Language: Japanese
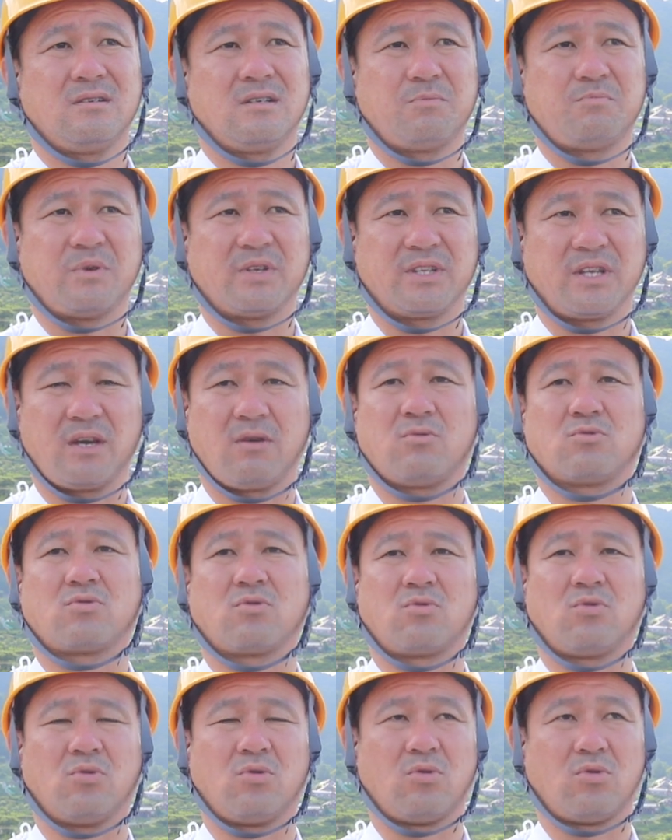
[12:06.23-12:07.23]
やっぱね
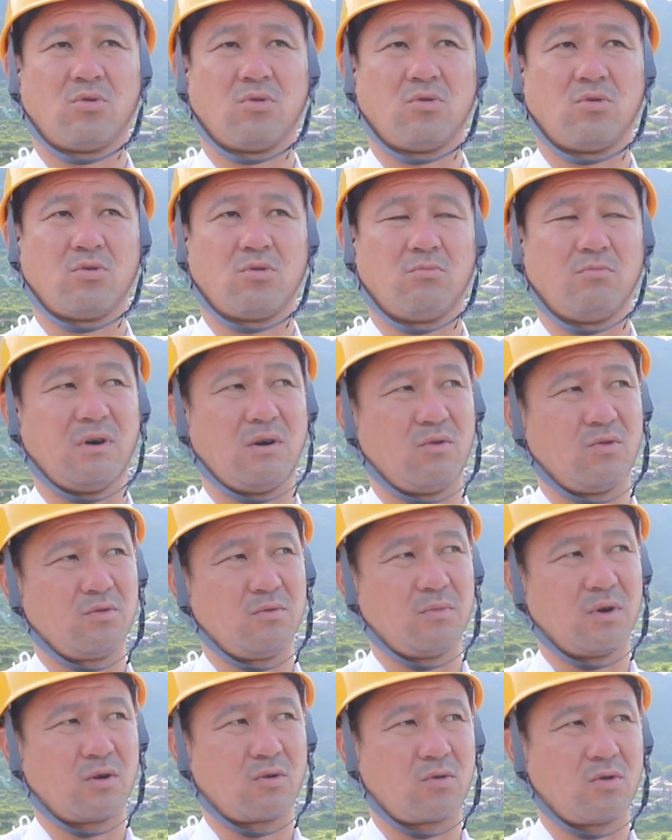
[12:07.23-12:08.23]
男、まあ、
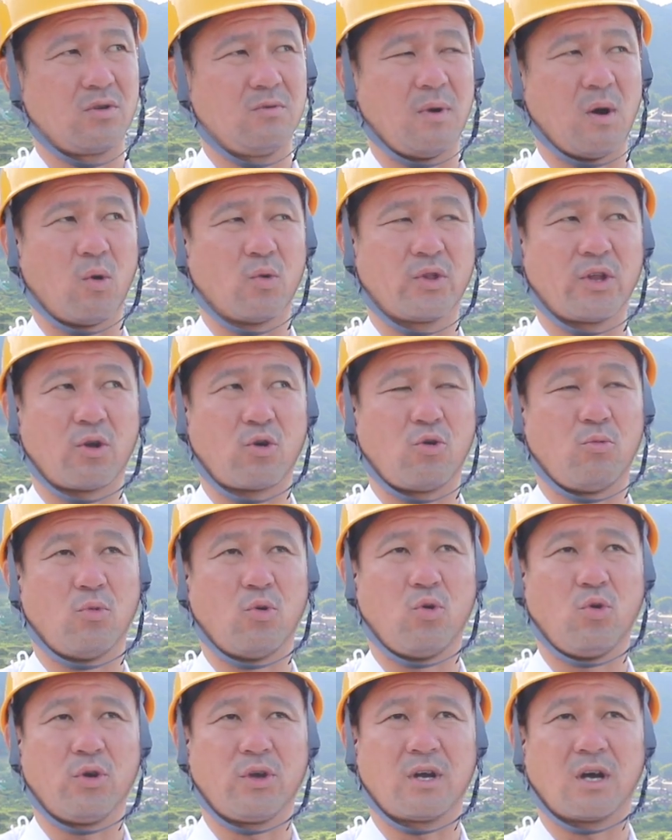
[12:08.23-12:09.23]
今今女の子
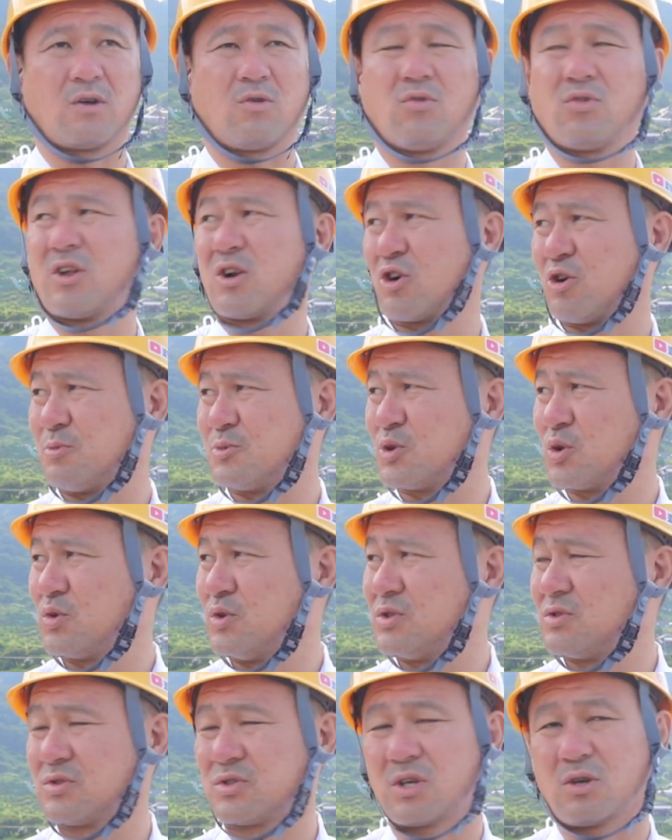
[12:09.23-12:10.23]
も多いから女の子も独
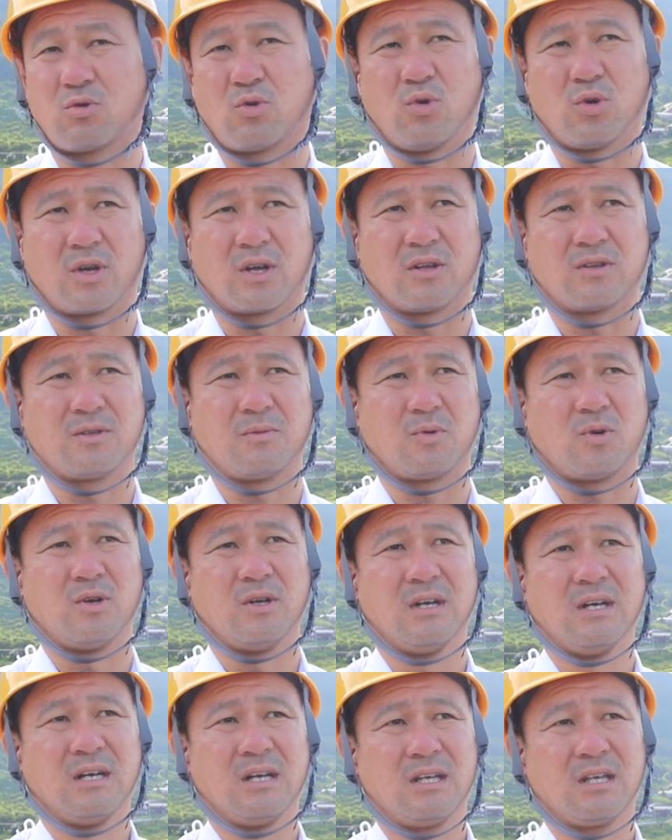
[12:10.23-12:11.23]
立してる子多いからでも
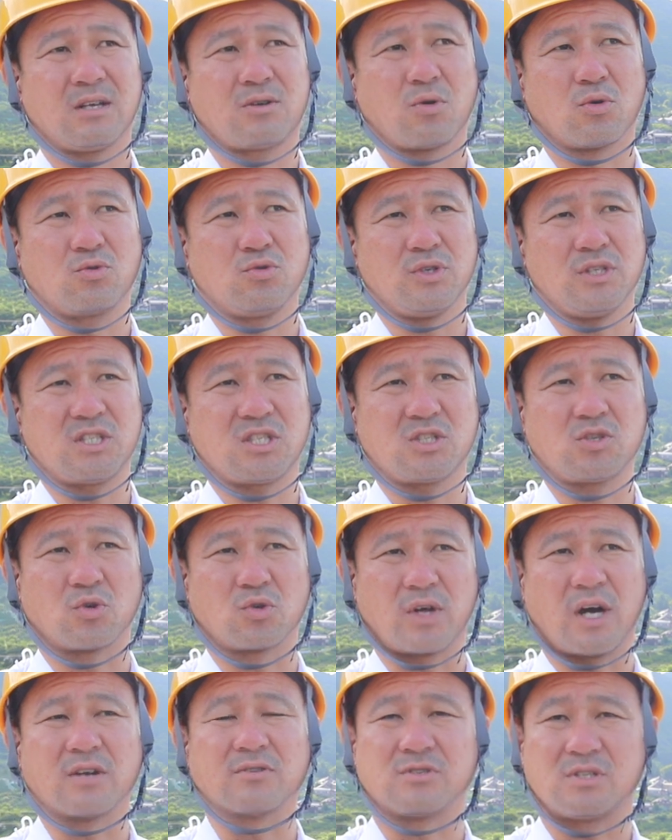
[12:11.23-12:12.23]
一国一
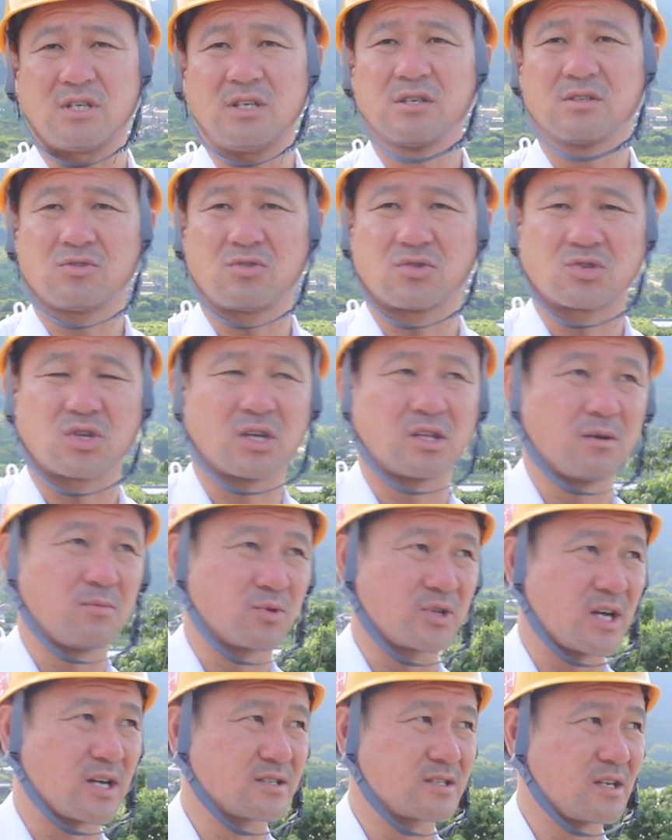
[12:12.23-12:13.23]
城のあるし女性で
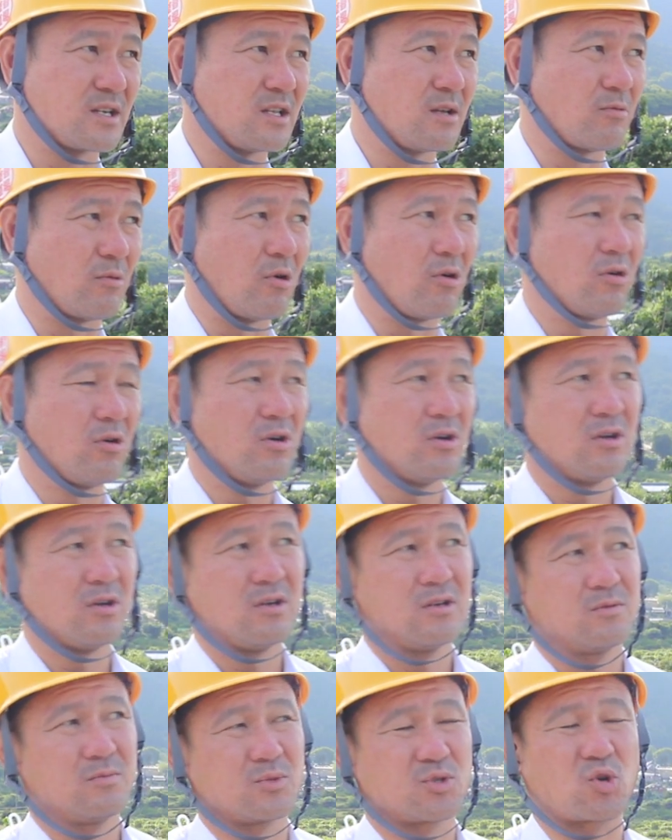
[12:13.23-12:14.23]
も男性でも
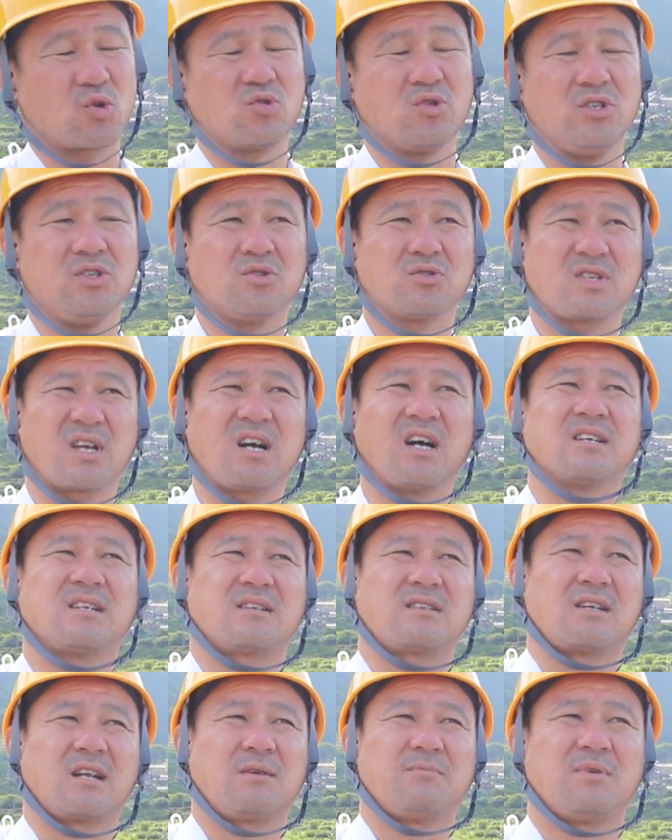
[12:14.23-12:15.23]
職人の世界
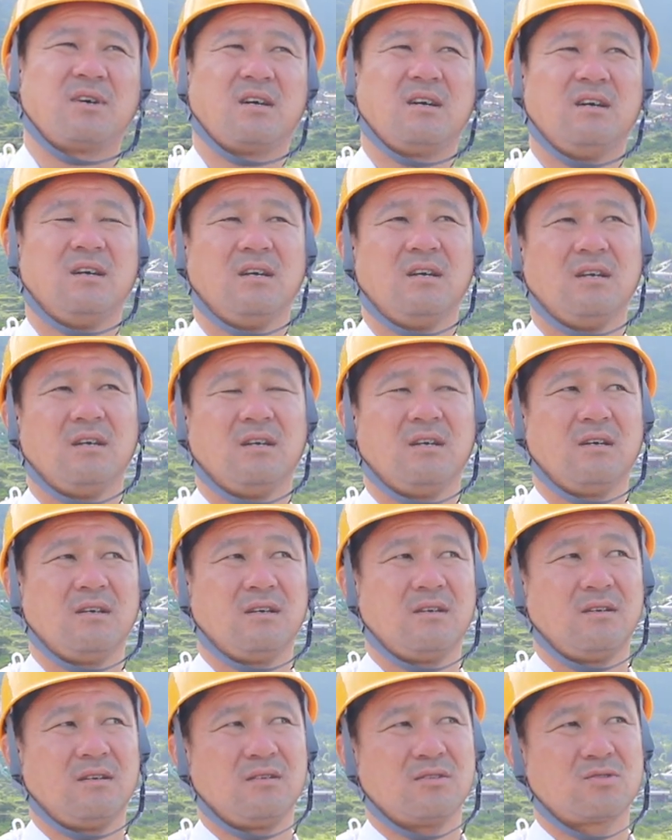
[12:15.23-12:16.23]
だったらまあ
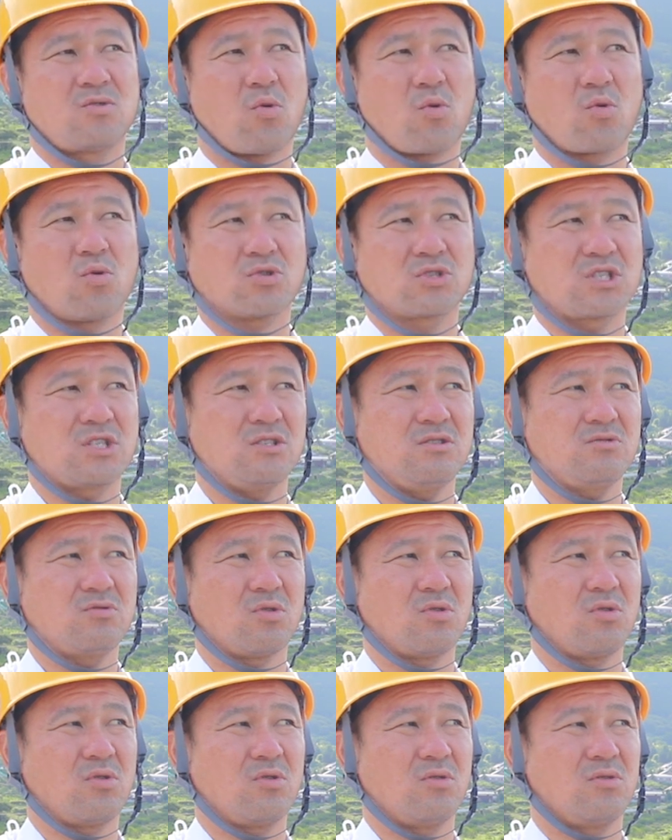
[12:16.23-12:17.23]
そこ浸
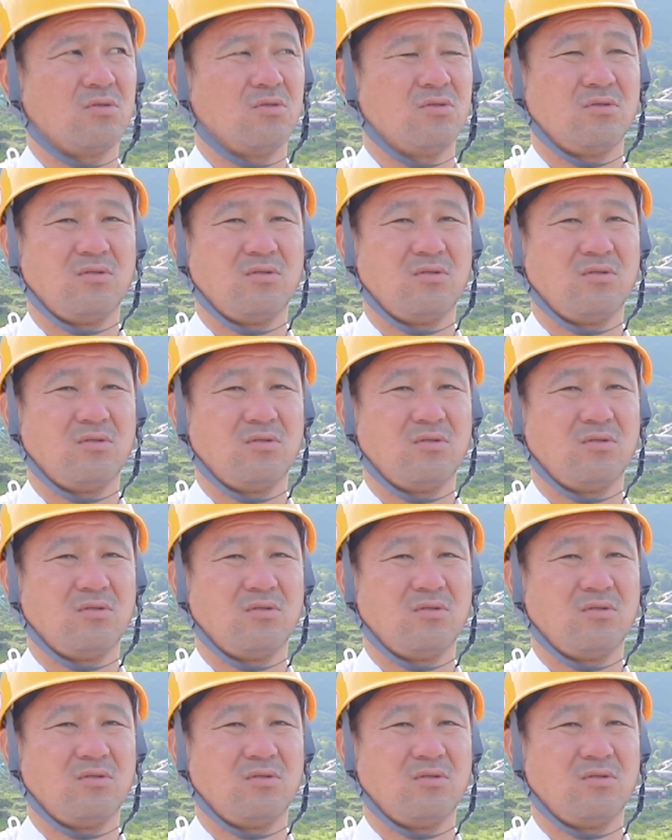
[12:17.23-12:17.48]
透